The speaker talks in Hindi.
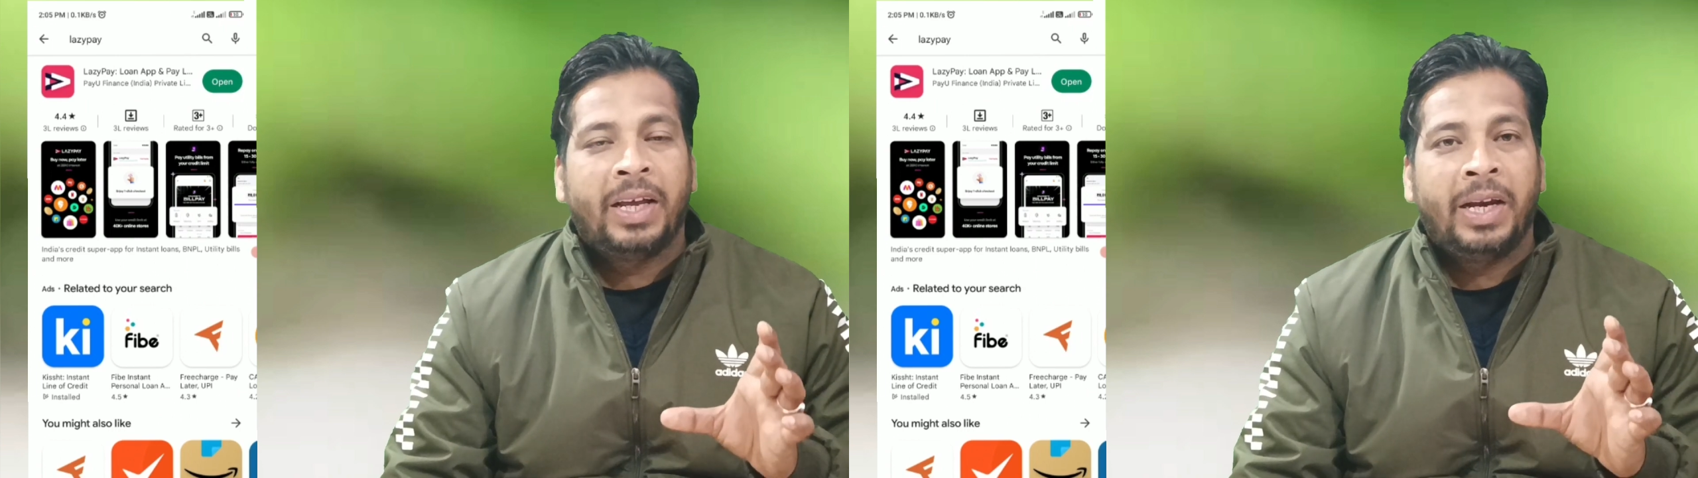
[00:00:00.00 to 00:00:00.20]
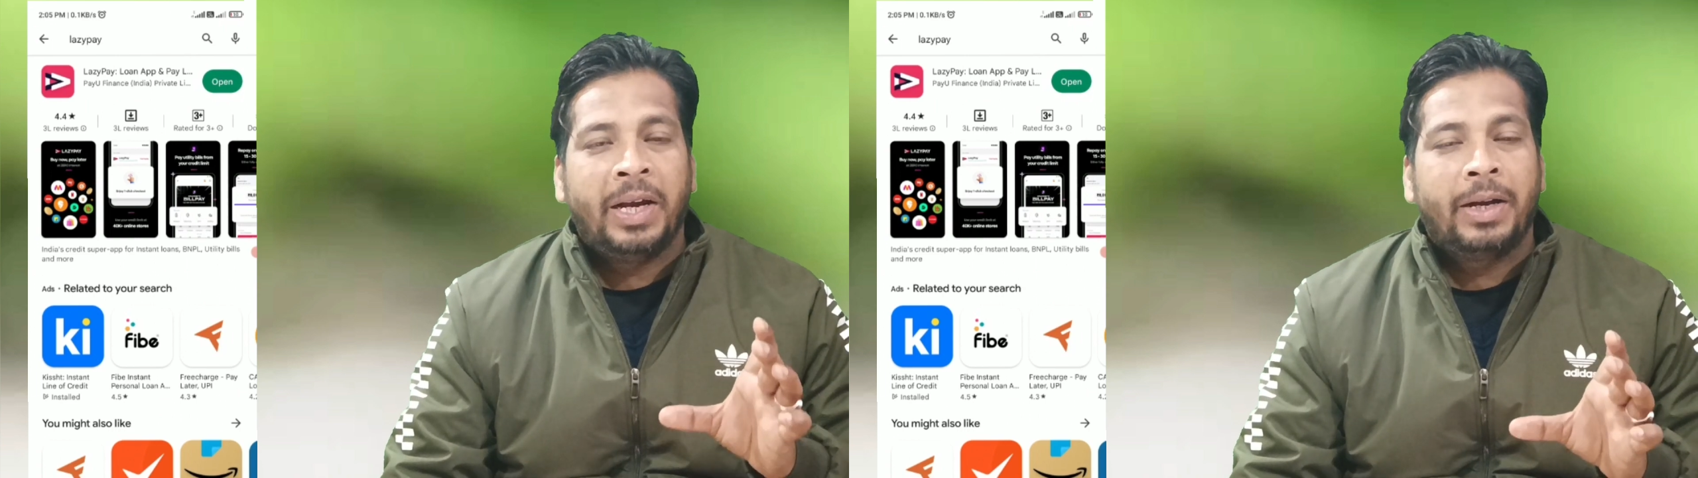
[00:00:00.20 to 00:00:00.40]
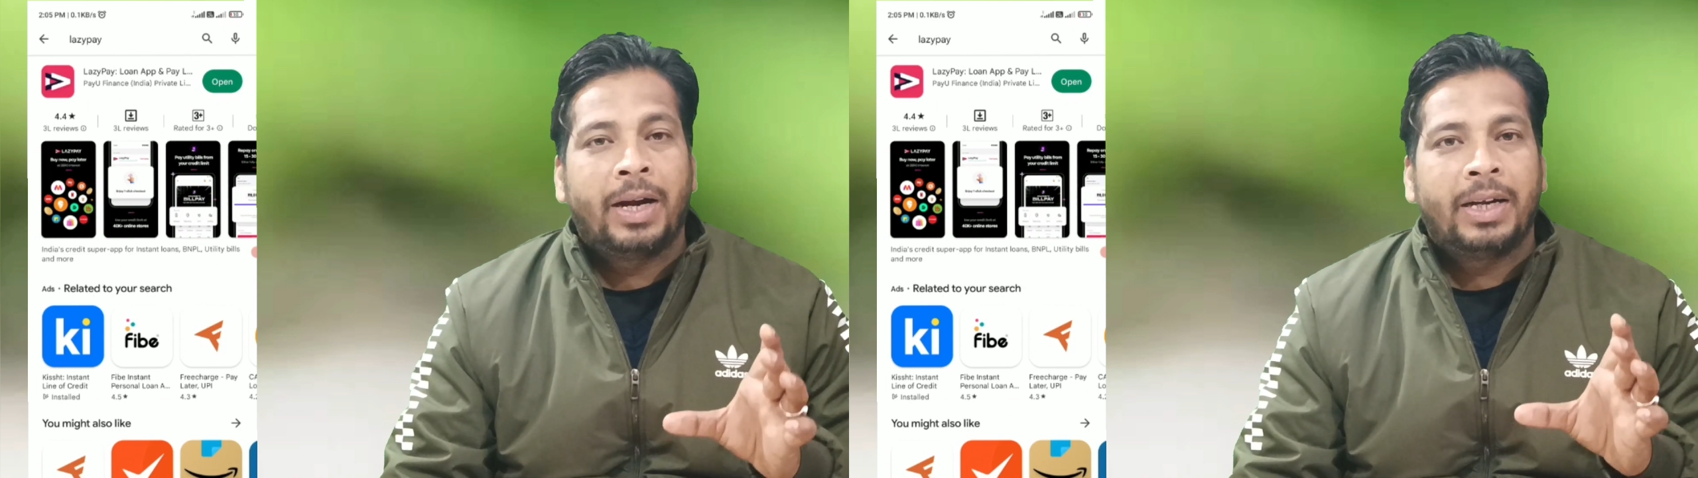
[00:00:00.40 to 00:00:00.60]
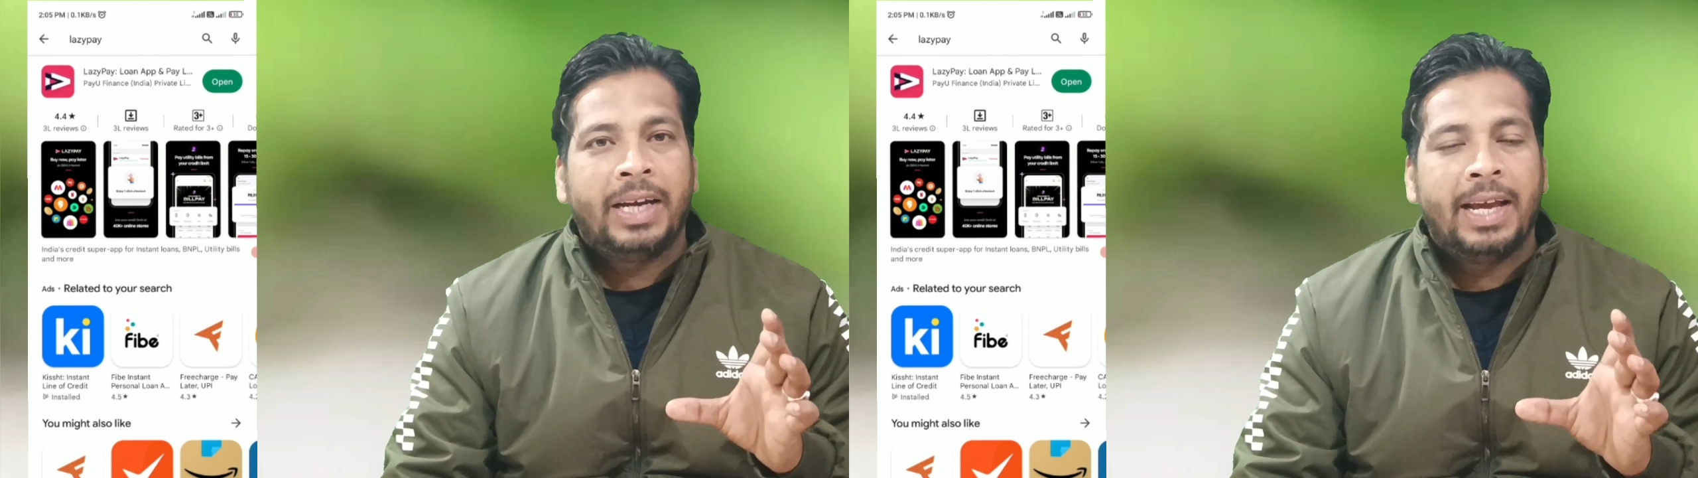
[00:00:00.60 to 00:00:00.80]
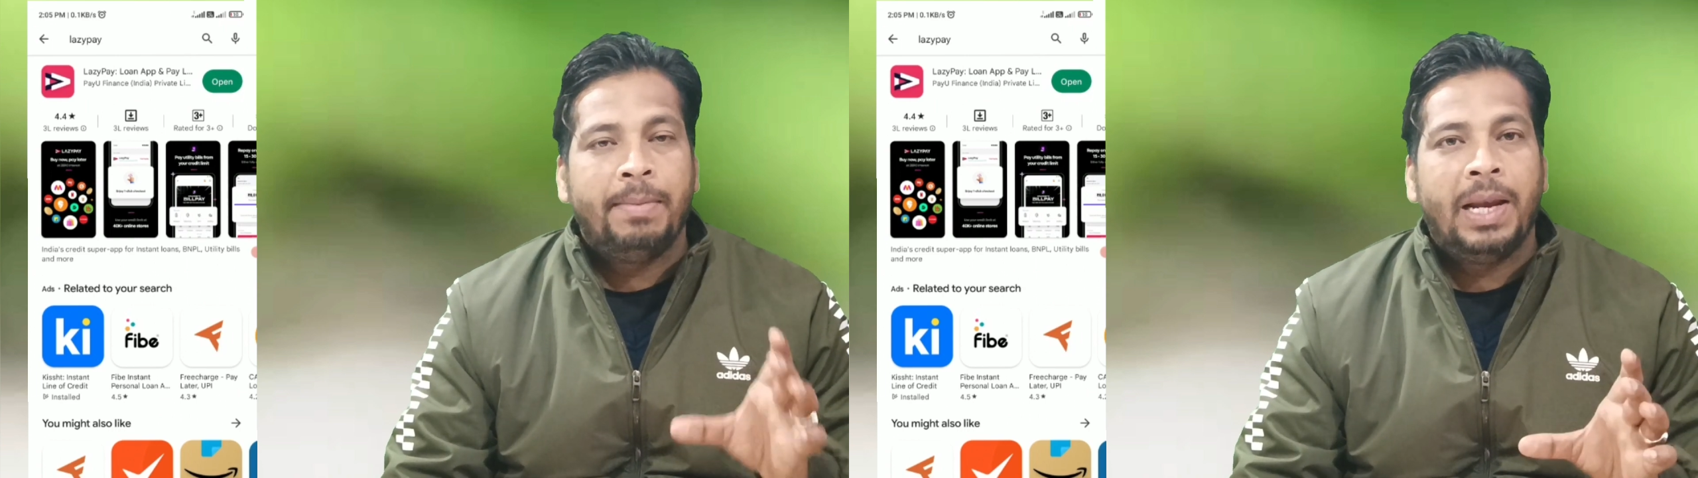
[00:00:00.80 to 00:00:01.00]
क्रेडिट कार्ड
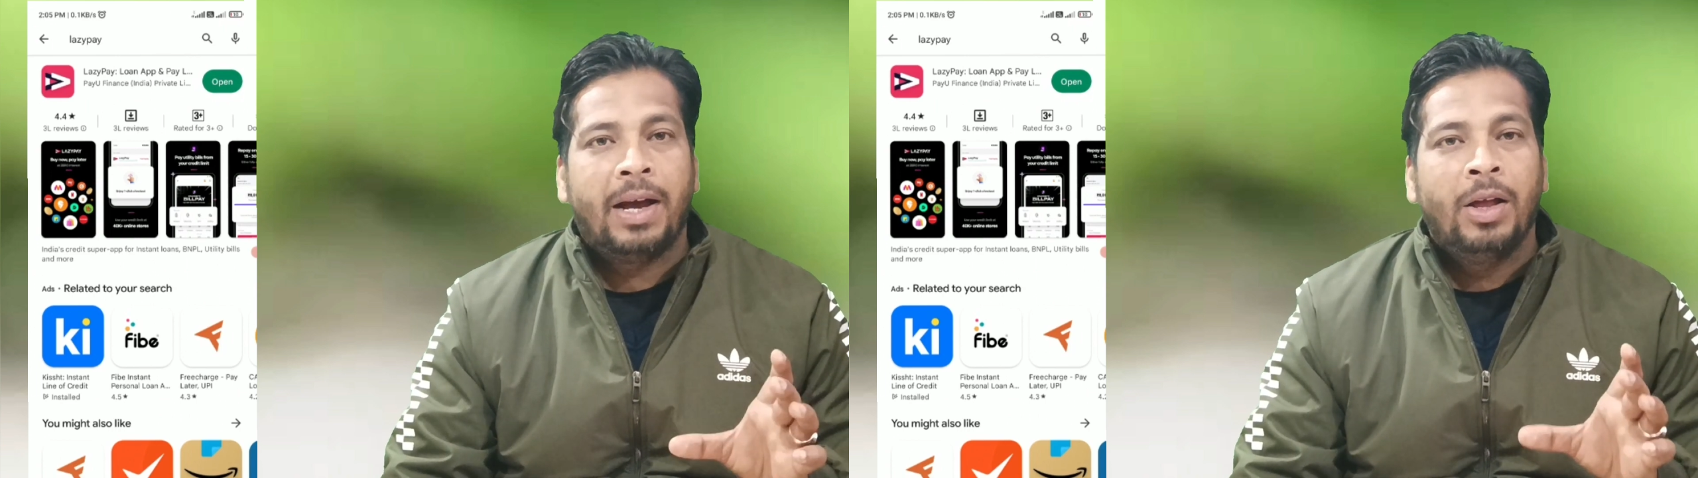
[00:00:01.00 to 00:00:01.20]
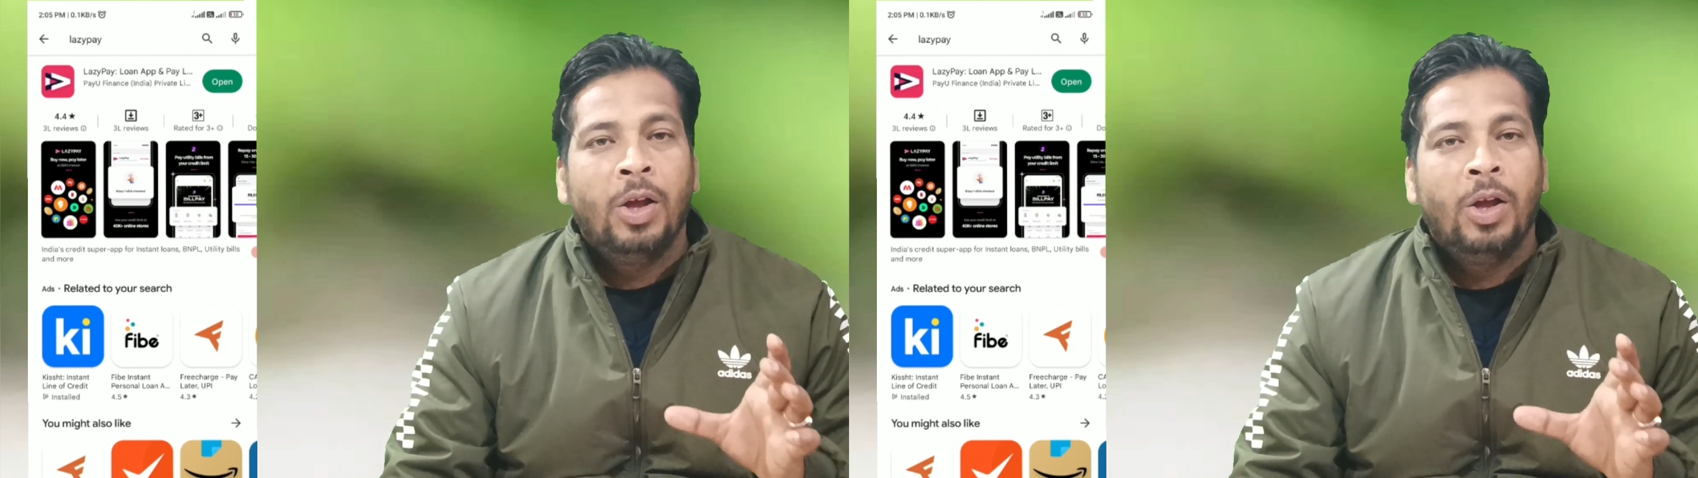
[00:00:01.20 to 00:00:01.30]
नहीं मिला